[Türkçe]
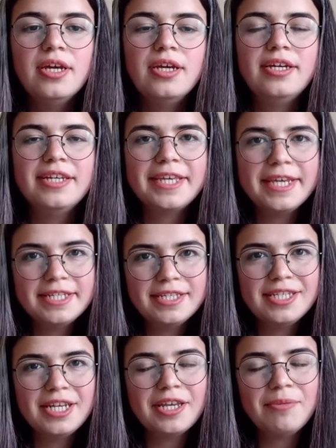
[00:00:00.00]
Ee, Genç
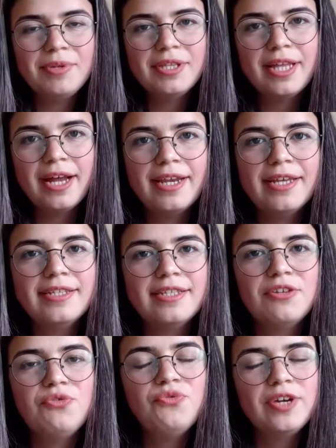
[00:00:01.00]
Diş Hekimliği Derneği
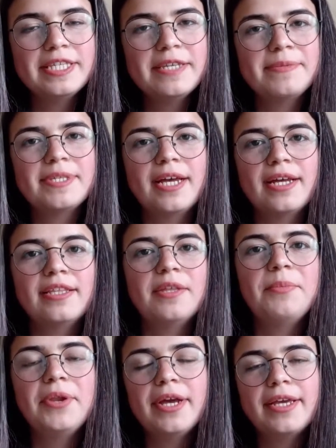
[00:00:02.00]
adına üniversitemiz hakkında
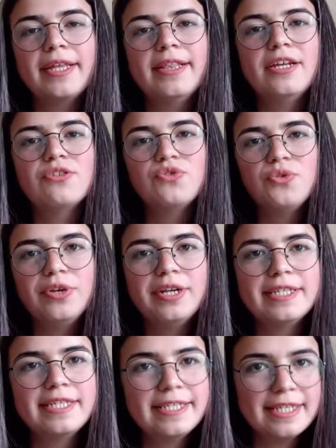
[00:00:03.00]
merak edilen
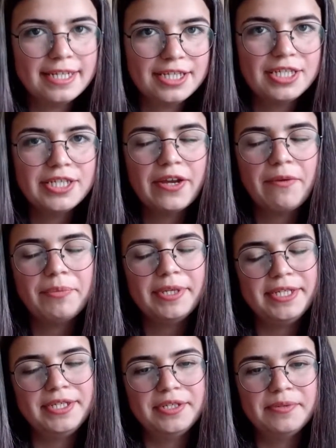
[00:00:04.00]
soruları sizler için
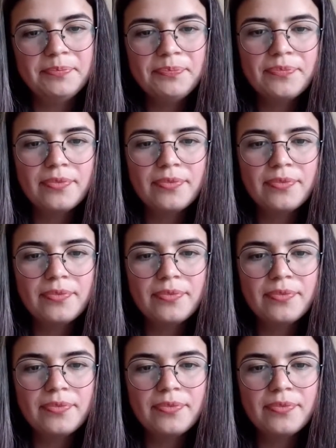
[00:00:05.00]
cevaplayacağım.